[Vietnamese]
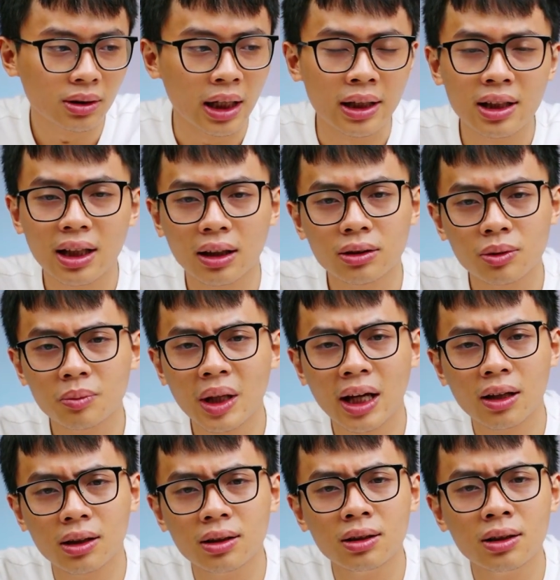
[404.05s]
nghĩ là chúng
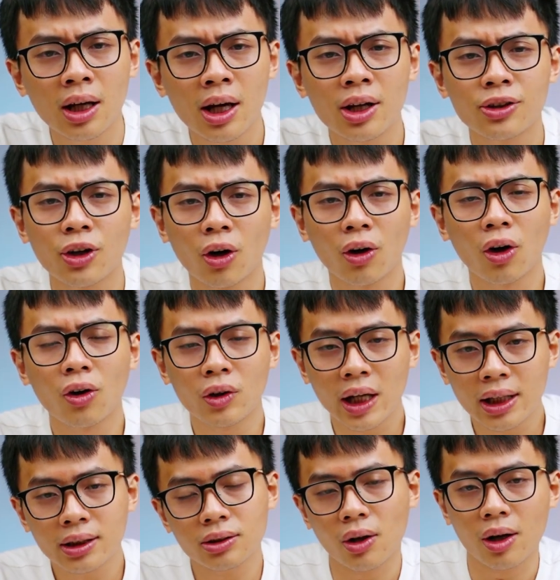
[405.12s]
ta cứ YOLO
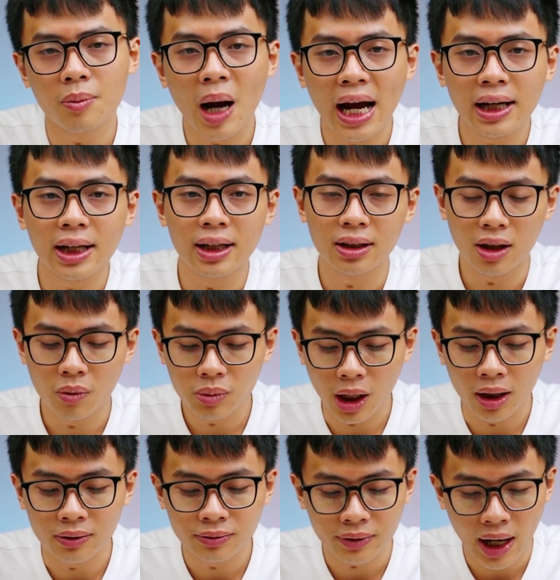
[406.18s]
đi, thoải mái đi, không
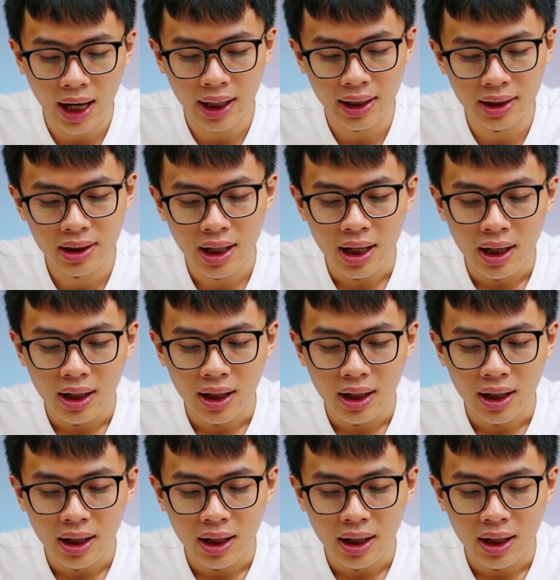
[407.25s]
cần phải